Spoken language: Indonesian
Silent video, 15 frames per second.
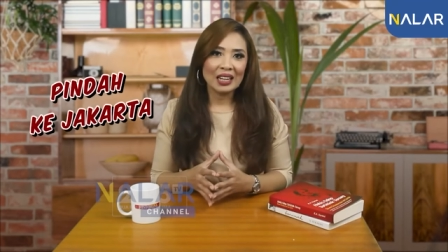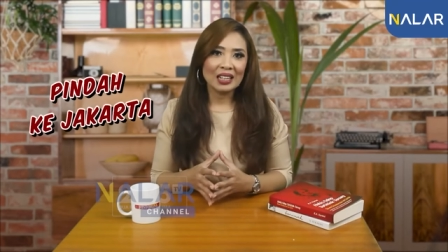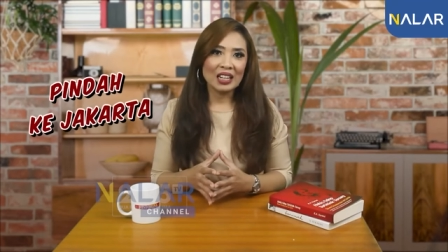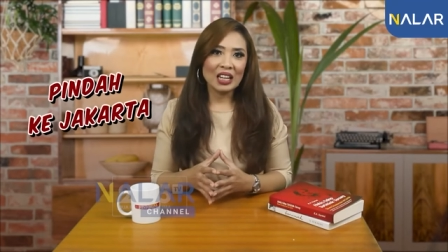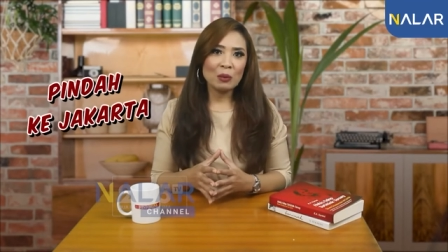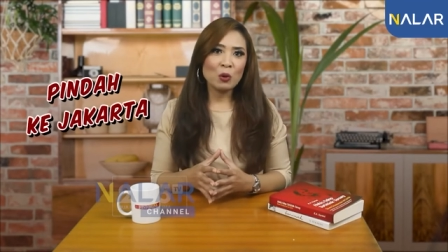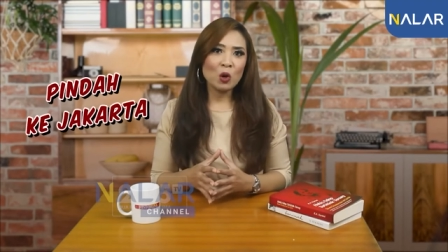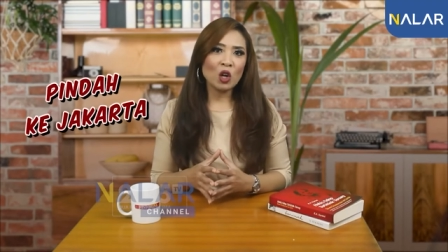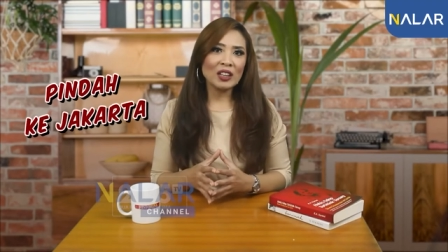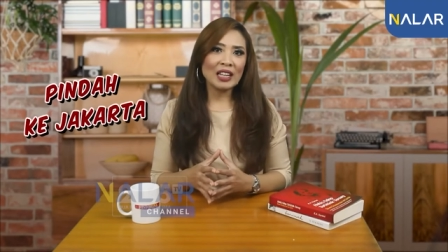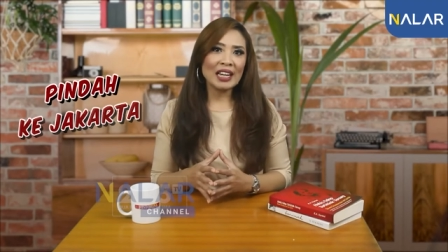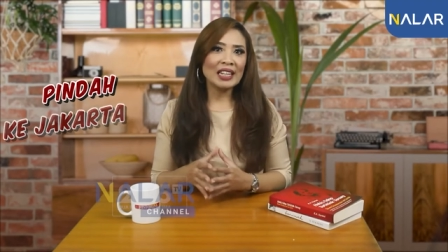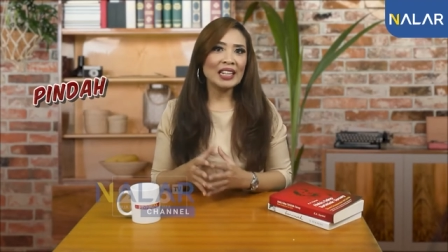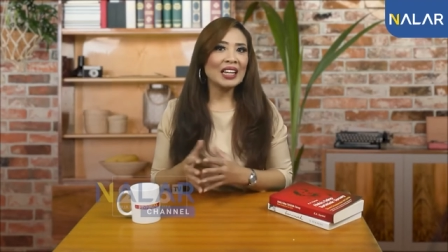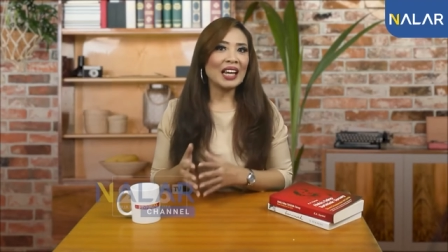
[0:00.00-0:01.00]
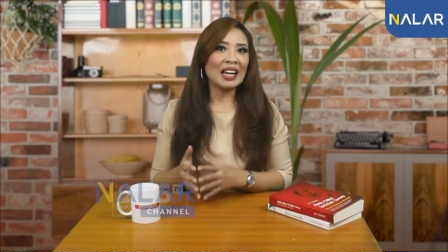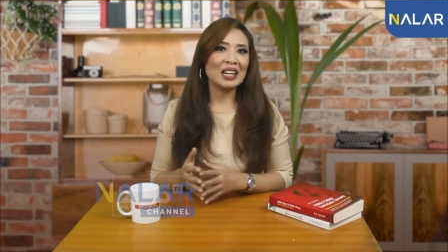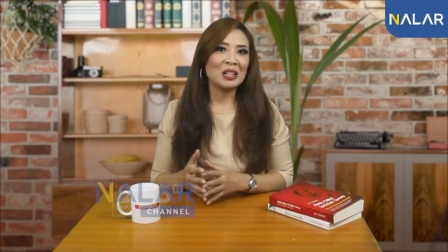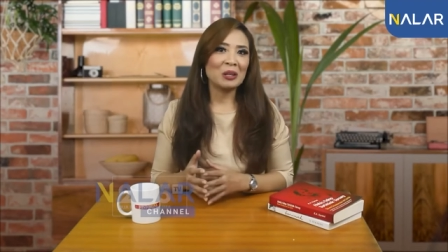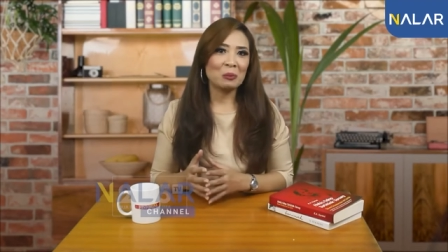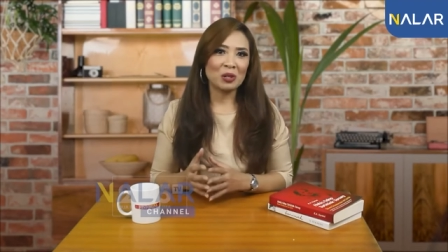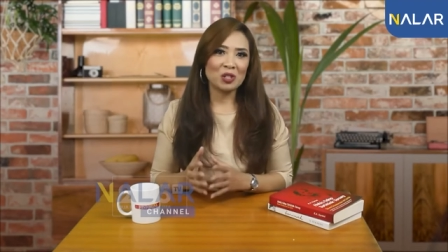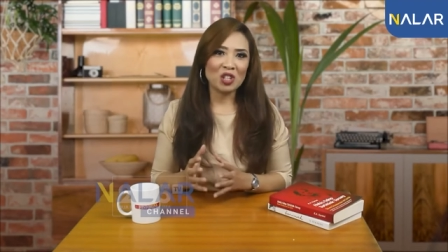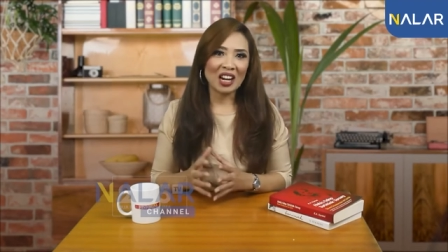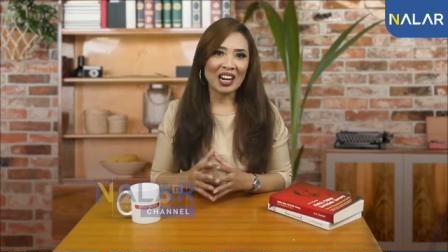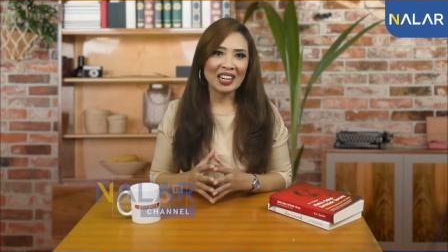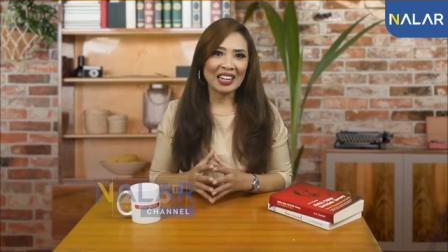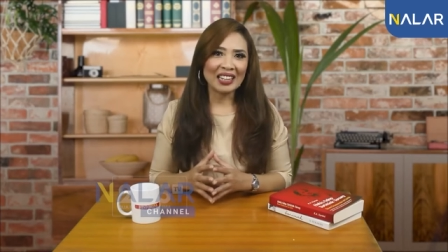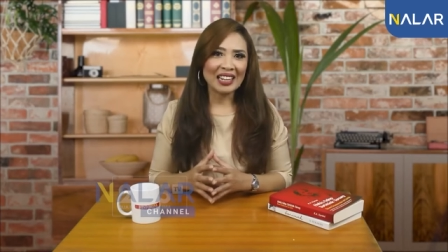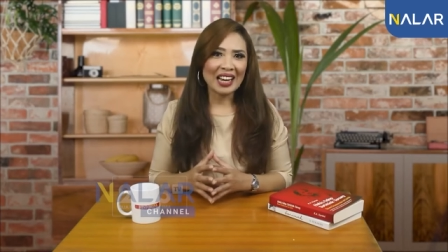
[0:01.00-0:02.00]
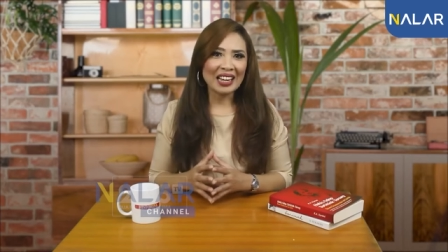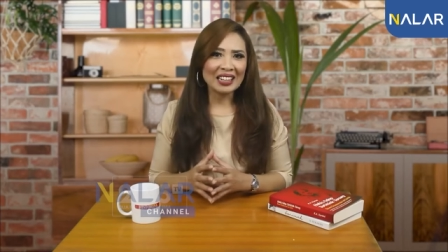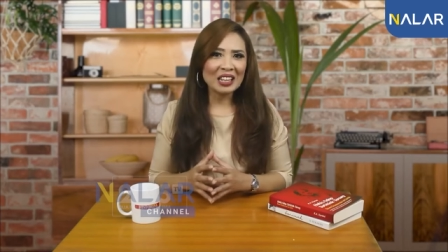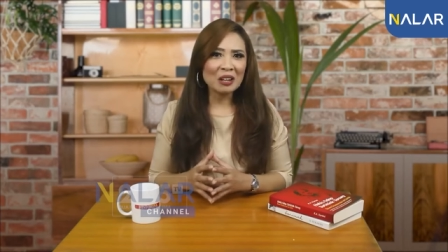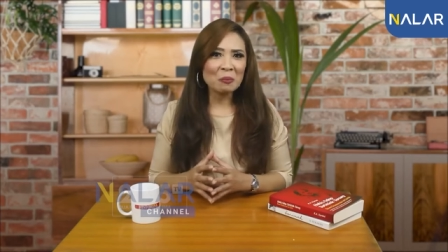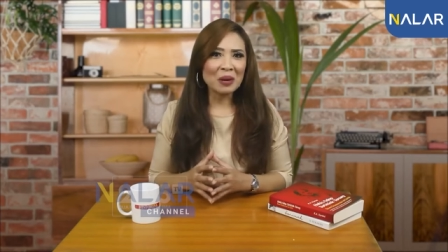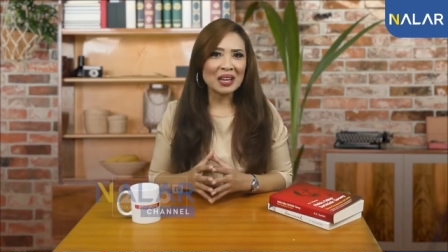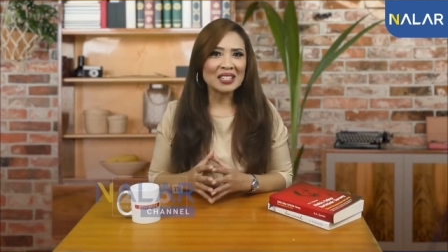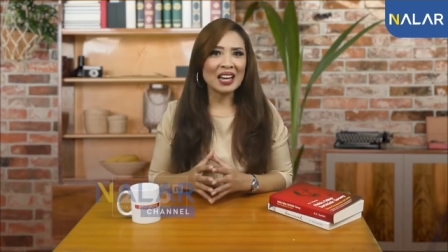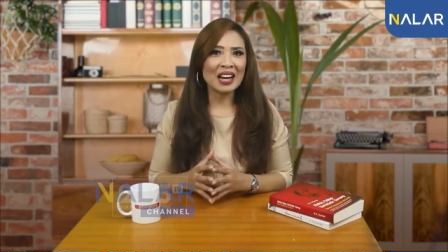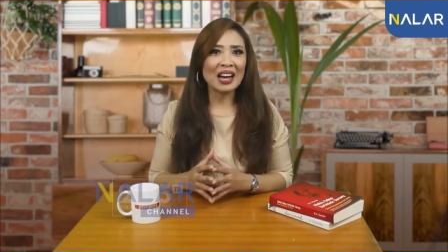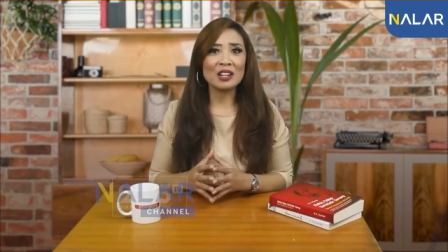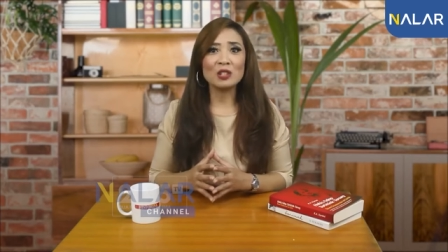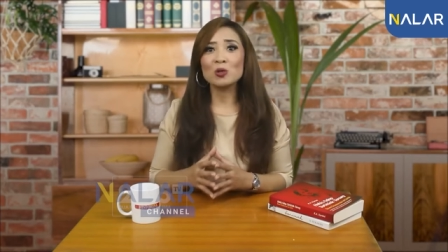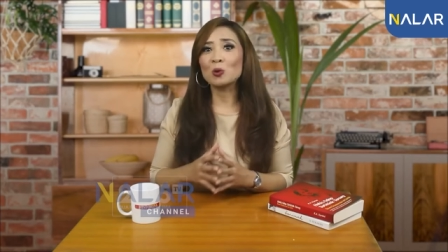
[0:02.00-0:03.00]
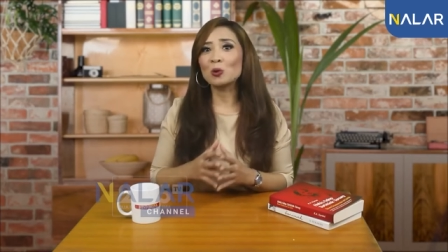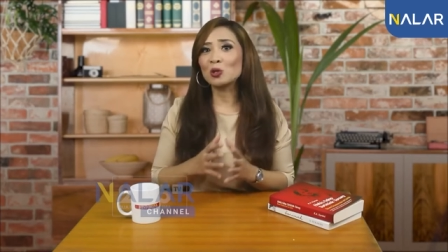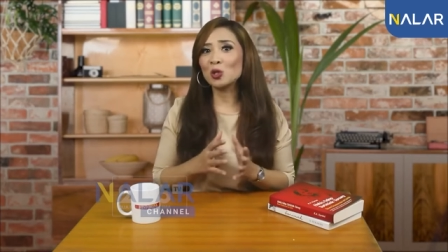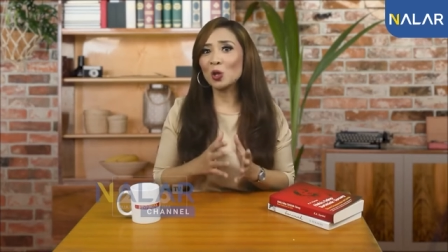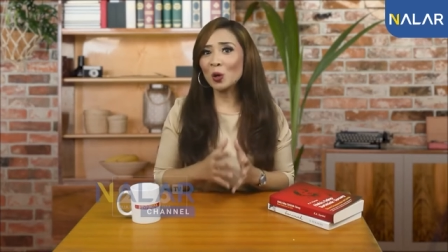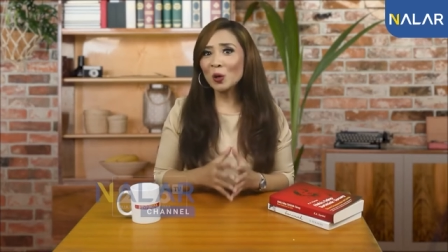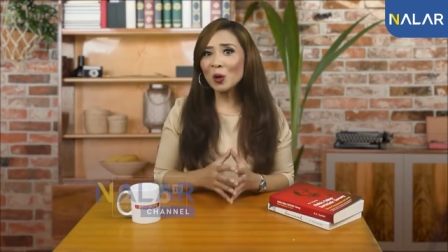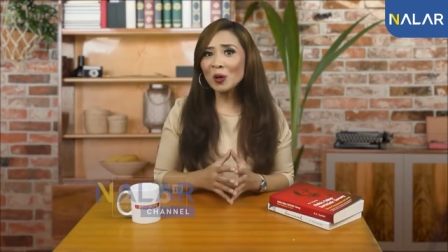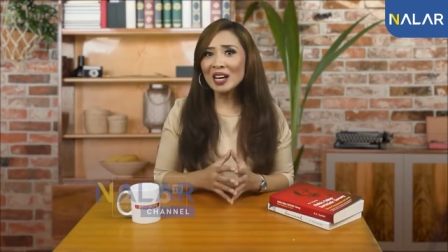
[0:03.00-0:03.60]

Di ibu kota inilah perjalanan karir pasangan Surjono